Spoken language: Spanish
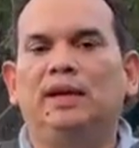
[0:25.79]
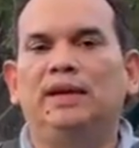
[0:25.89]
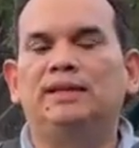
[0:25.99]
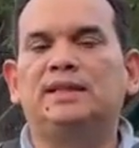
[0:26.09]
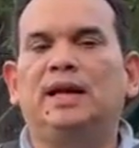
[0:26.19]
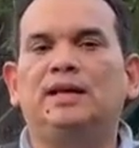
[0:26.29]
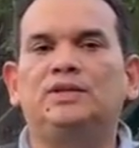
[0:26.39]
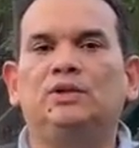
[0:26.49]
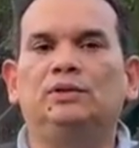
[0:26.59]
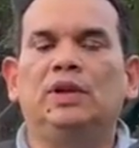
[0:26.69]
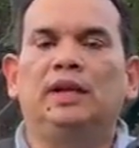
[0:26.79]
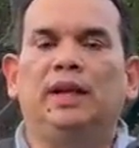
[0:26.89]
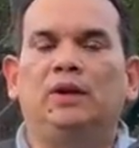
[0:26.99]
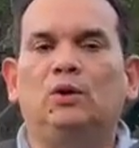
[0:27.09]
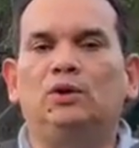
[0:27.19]
esta acción
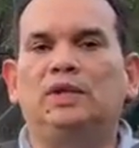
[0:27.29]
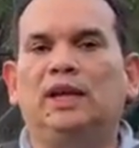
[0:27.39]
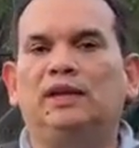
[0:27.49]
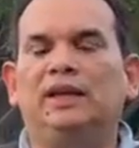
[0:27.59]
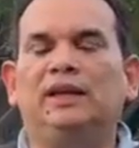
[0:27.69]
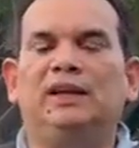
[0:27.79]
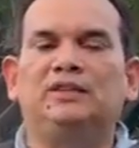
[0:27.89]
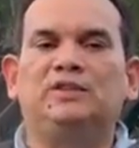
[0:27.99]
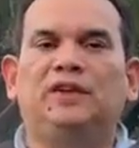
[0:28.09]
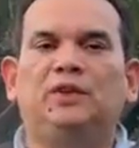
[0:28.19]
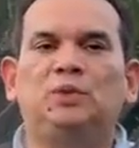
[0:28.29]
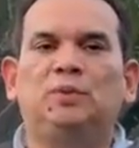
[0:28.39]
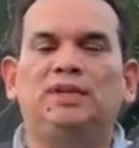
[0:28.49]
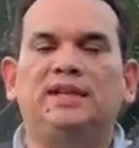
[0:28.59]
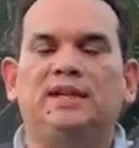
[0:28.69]
en contra de los efectivos
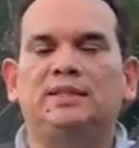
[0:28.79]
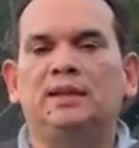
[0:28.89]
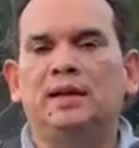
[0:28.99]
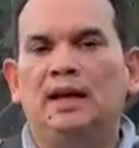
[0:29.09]
policiales.